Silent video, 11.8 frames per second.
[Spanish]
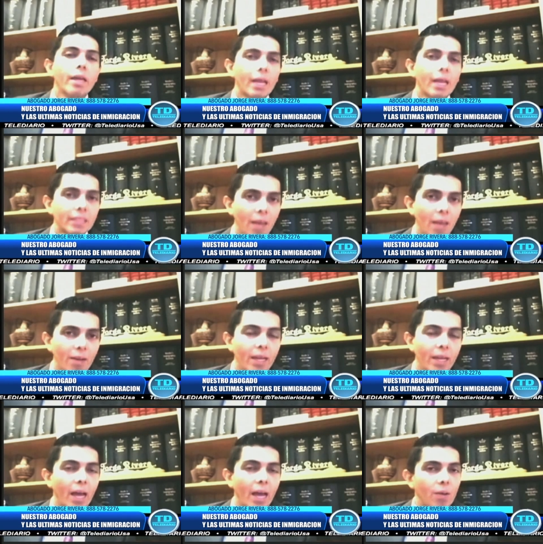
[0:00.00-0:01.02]
ya
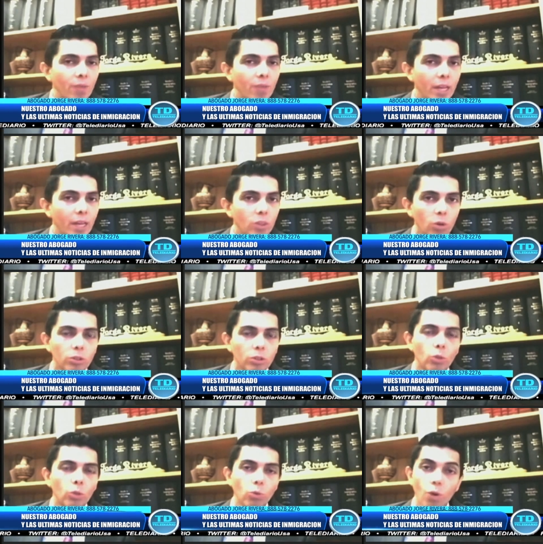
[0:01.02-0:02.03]
saben que hay un derecho
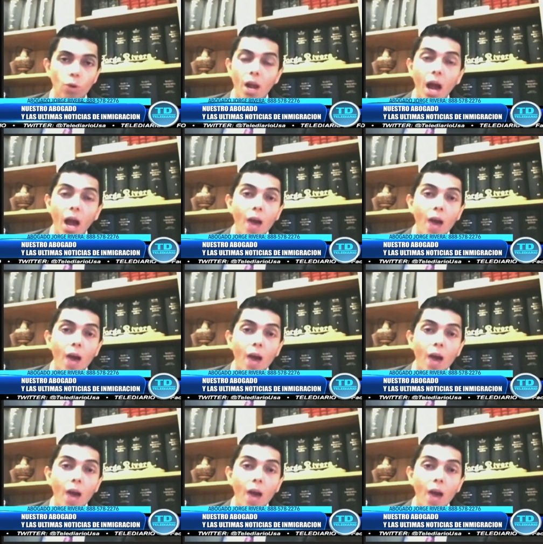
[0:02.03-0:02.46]
constitucional